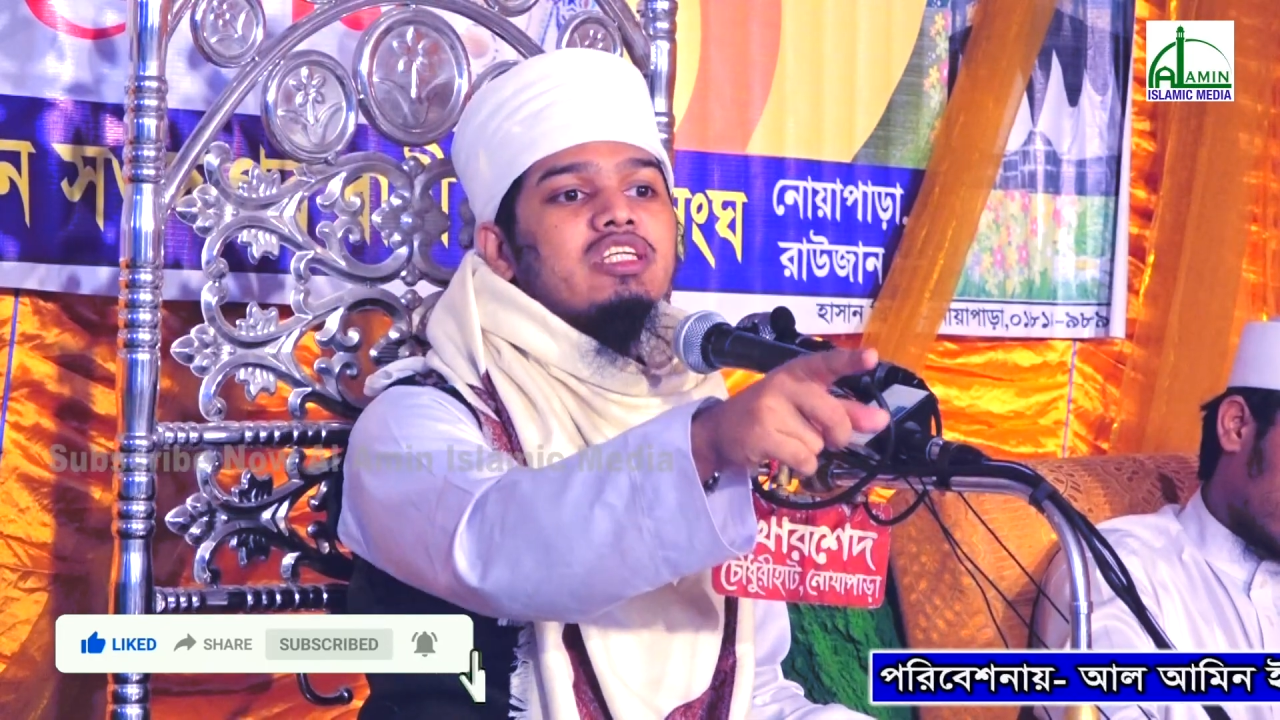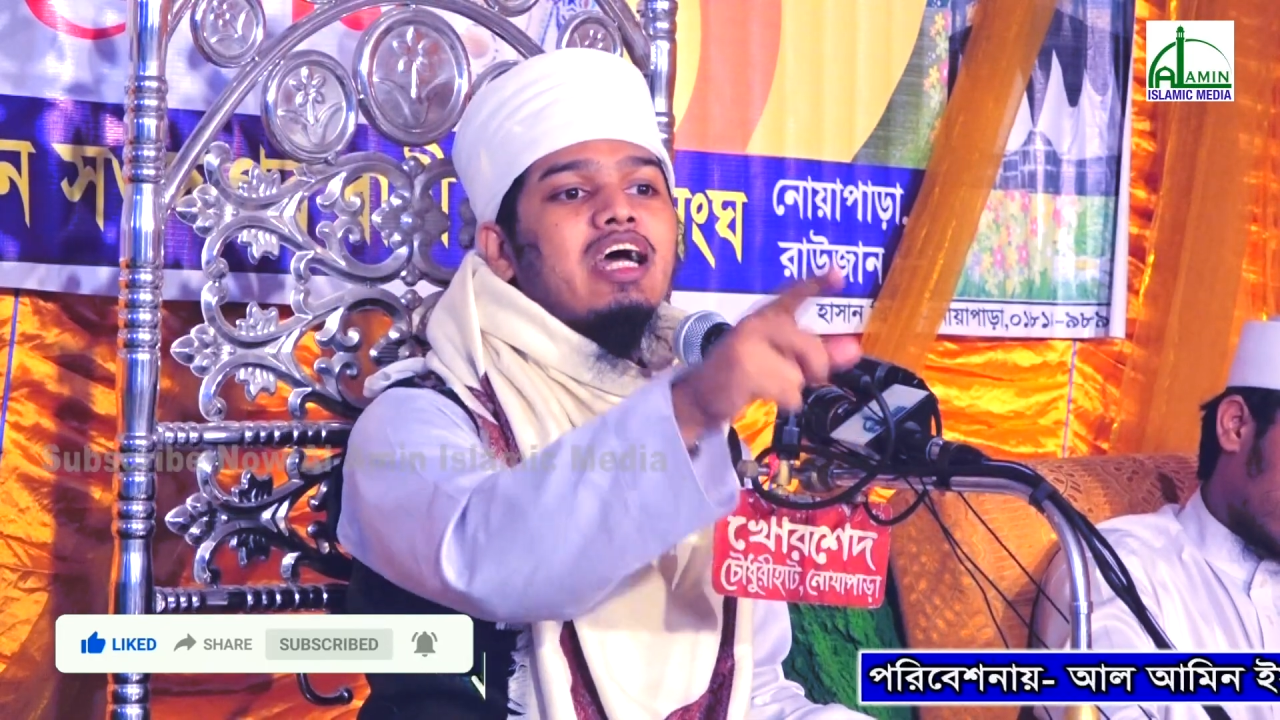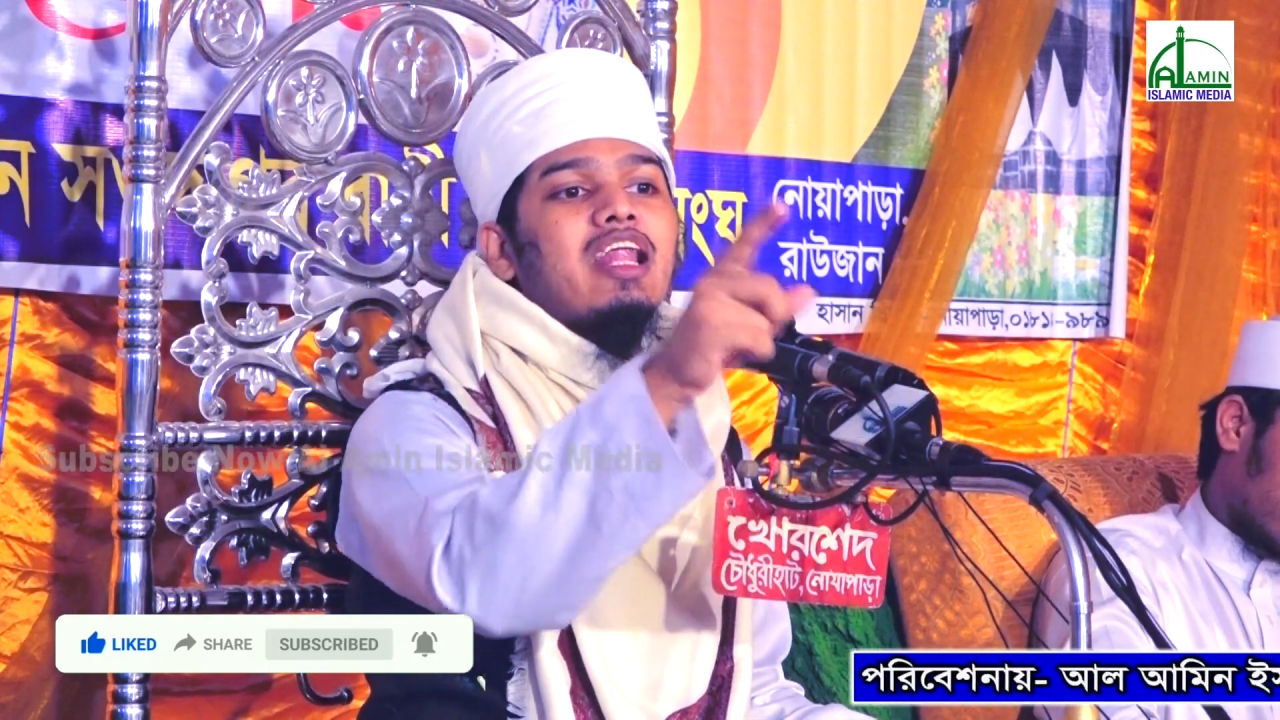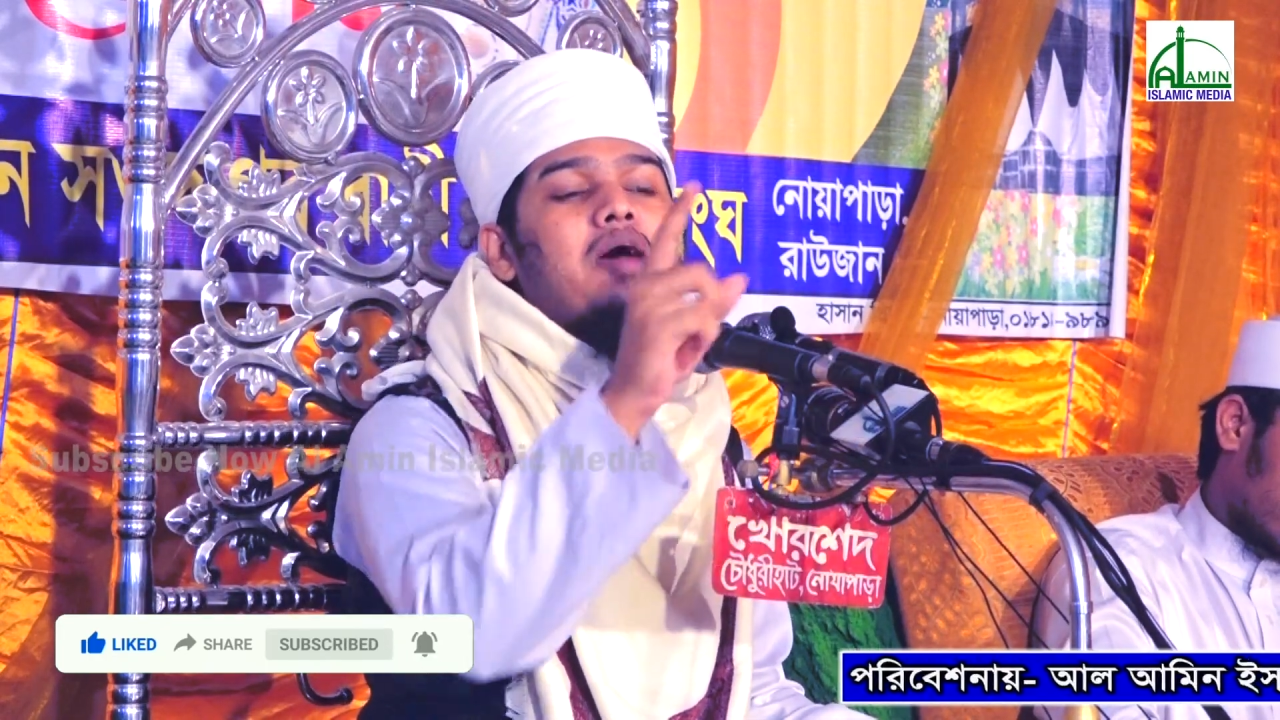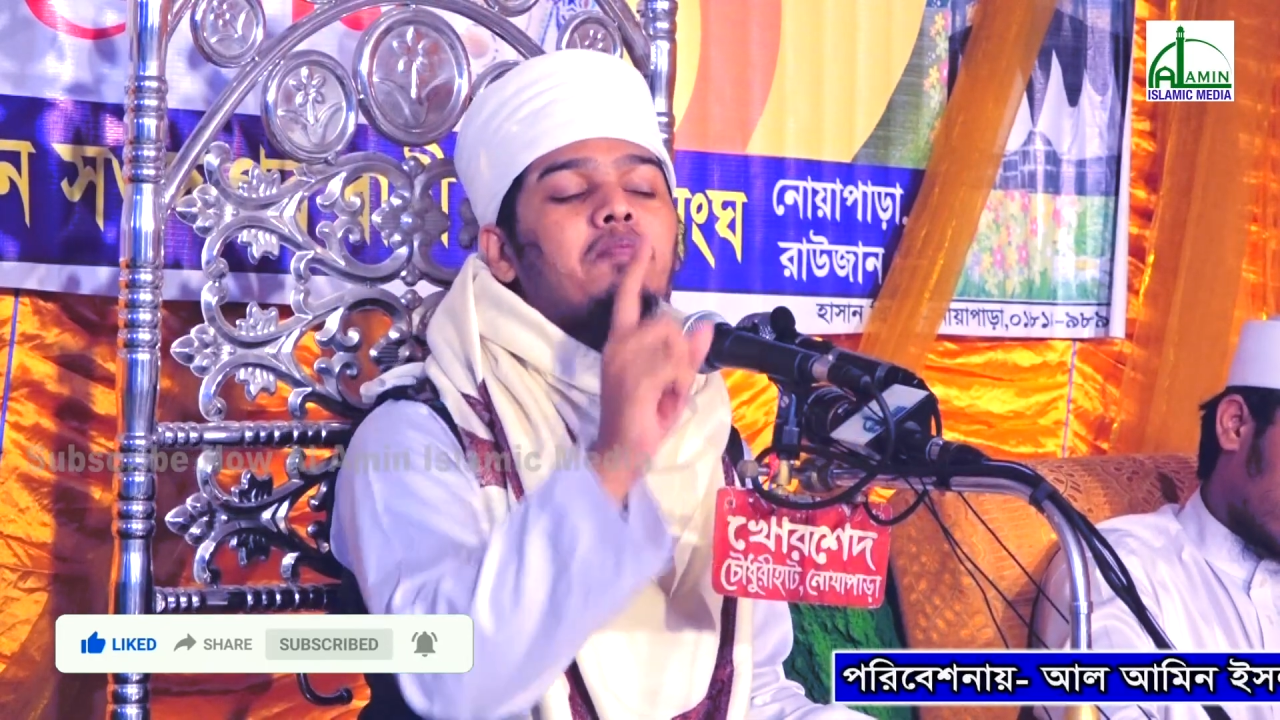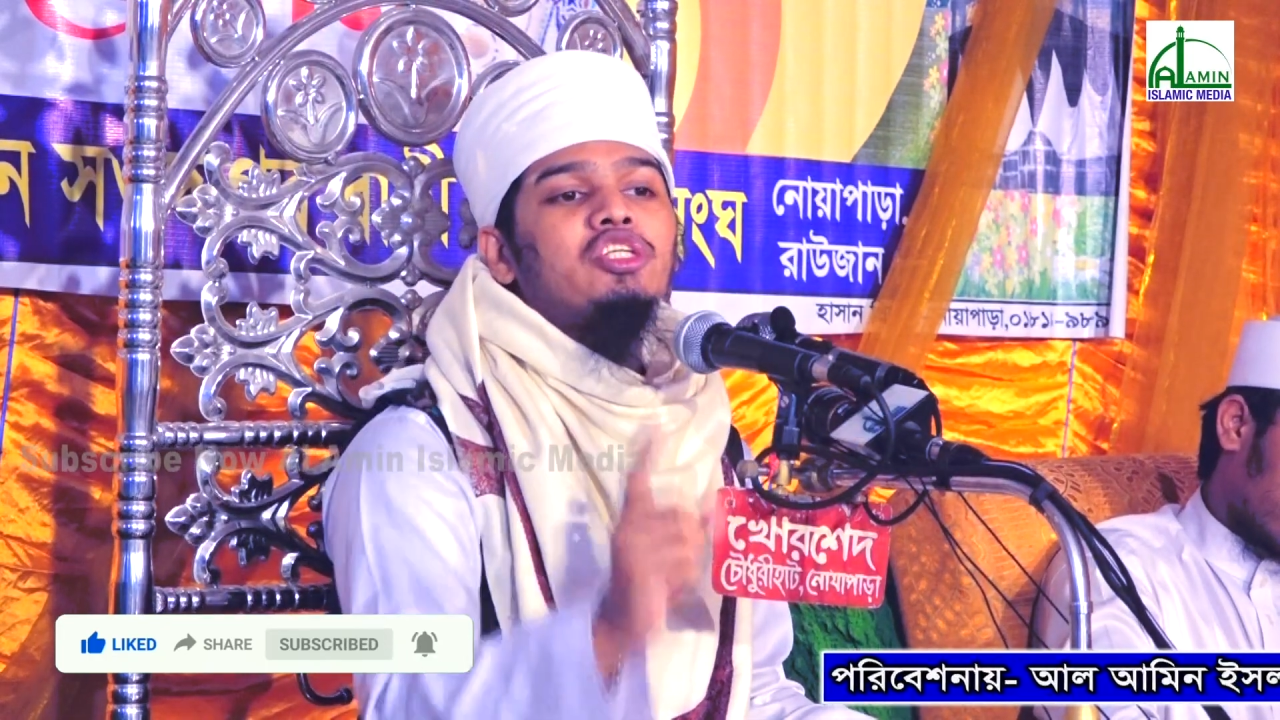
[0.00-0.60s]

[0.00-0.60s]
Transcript: সারা